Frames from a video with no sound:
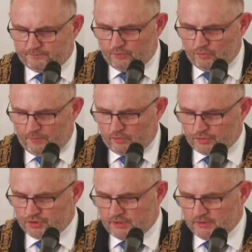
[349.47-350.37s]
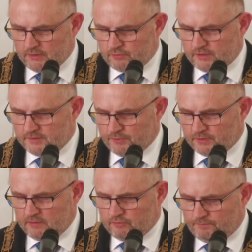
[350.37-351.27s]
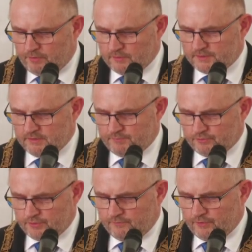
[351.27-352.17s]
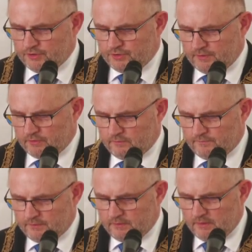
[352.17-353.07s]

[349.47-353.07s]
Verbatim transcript: upokorzenie, które spotkało Polskę po II wojnie światowej